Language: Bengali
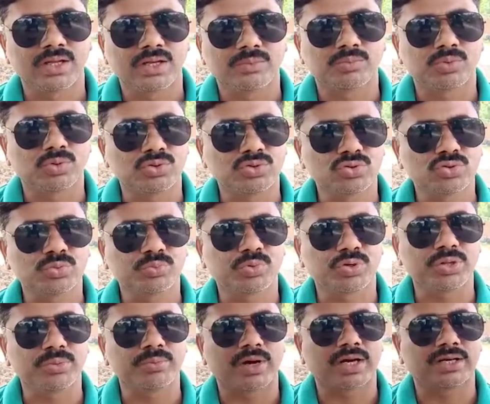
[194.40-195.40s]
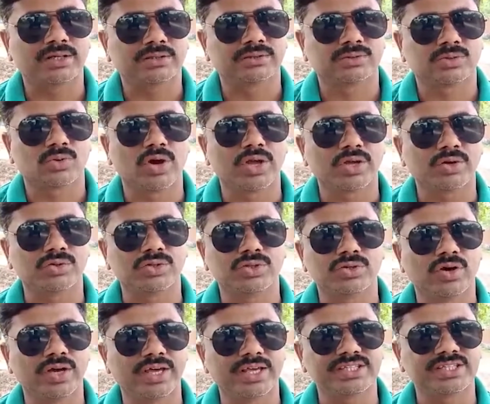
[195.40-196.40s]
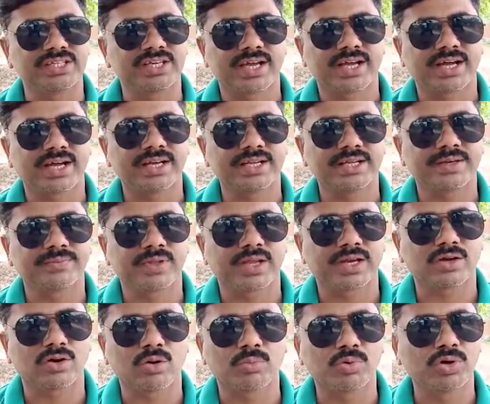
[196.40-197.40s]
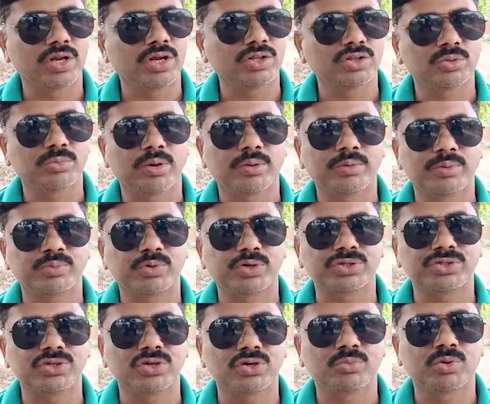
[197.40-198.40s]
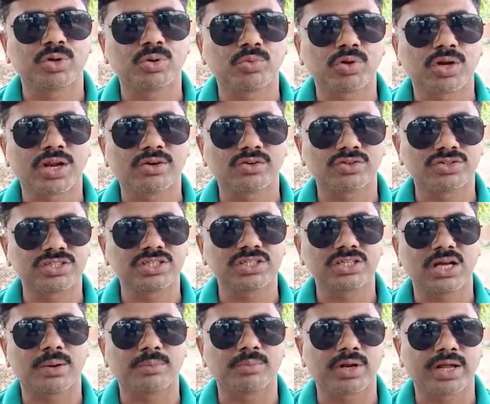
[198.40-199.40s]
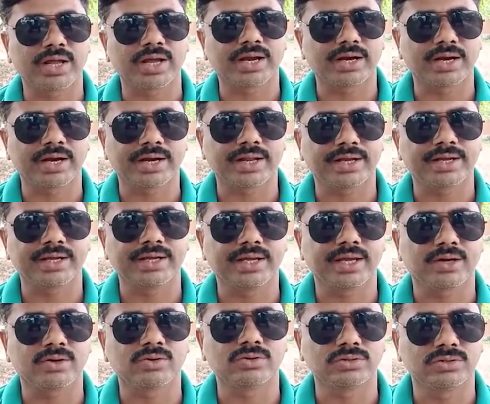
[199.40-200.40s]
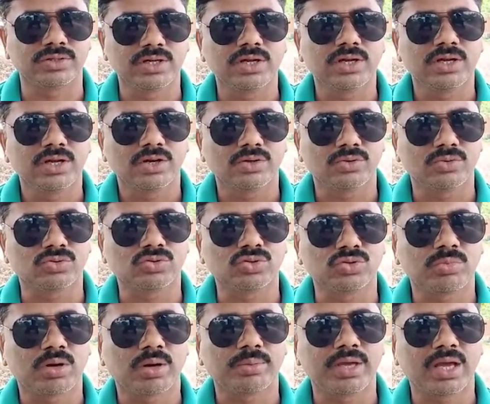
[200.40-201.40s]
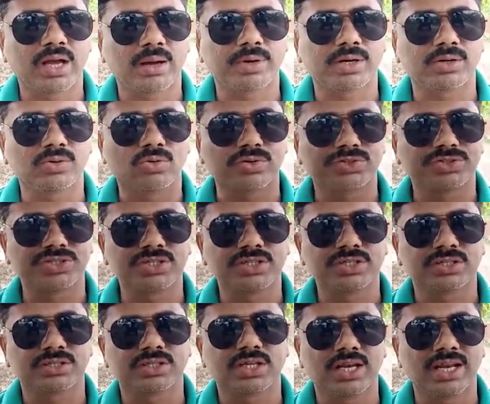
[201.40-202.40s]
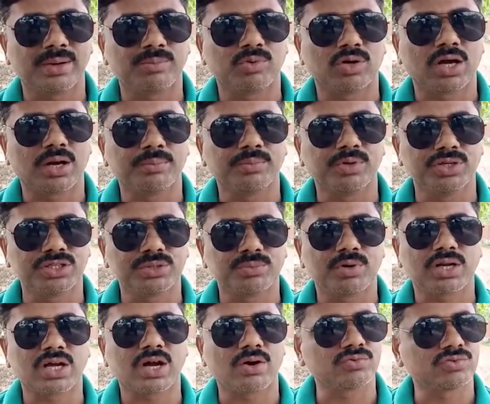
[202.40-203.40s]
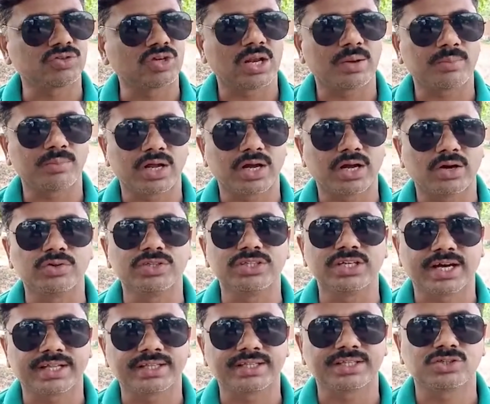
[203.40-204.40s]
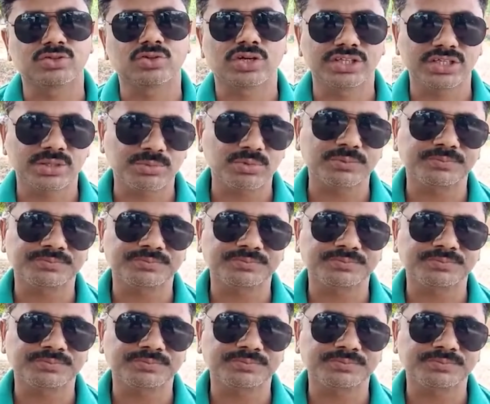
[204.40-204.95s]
প্রচুর পরিমাণ ক্ষয়ক্ষতি হয়েছে এখানে এটা অবহেলিতভাবে পড়েছিল বর্মরা লসটি আমরা এটাকে এখন নতুনভাবে আবার করছি তেলে আমরা মিউনিসিপ্যাল কাউন্সিল আমরা ওই জায়গাতে চলে যাব